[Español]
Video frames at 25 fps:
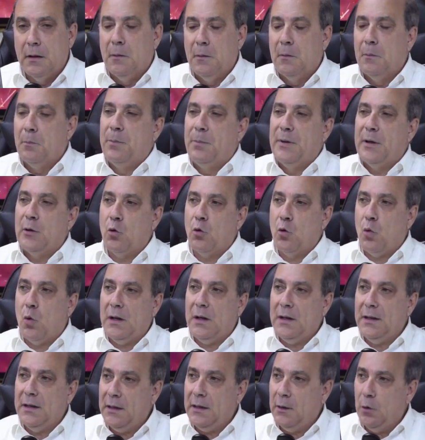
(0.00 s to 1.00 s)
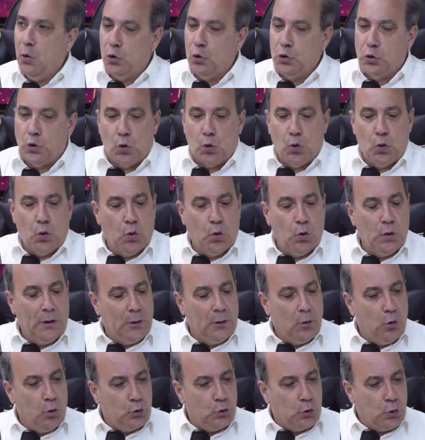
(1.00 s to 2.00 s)
Pero ¿cuál es el otro,
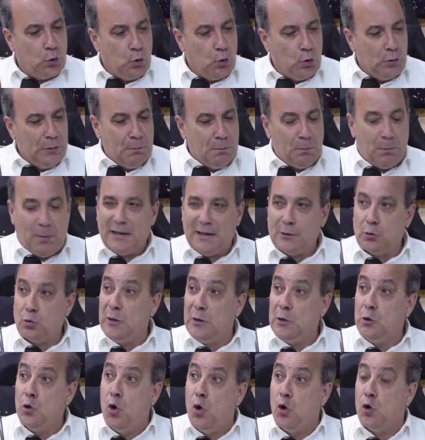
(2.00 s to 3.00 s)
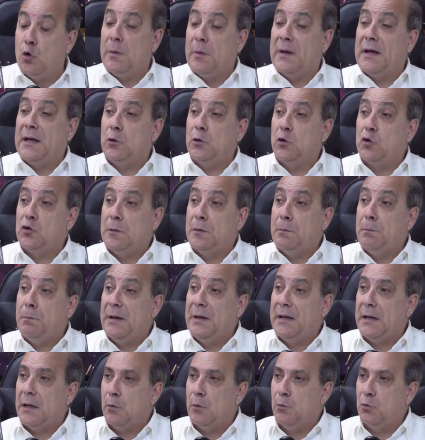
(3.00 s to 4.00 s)
el otro impacto enorme que nos
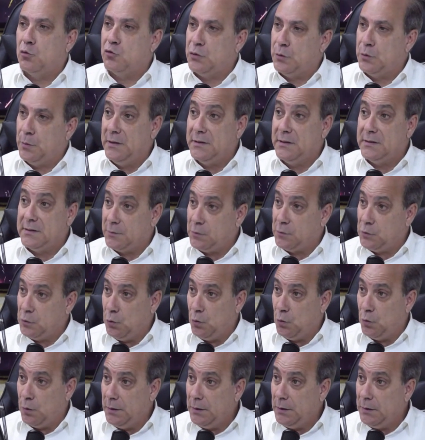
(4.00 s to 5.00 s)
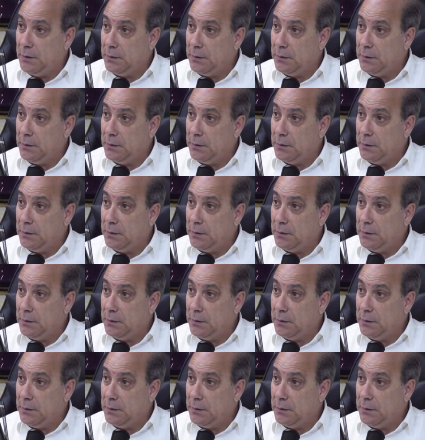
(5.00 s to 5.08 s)
espera como civilización? Eh?